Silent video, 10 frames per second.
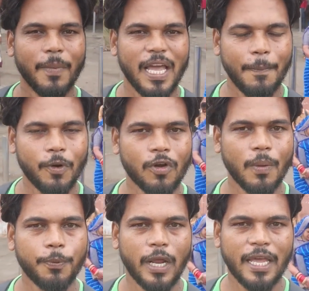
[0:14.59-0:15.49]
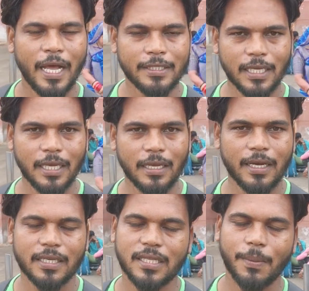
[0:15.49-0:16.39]
मैं आप लोगों का पूरा यहाँ से
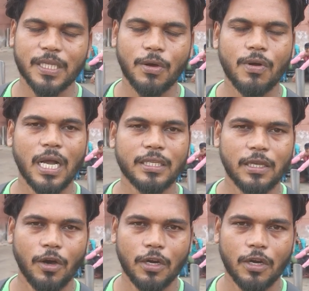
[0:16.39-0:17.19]
रास्ता बताऊँगा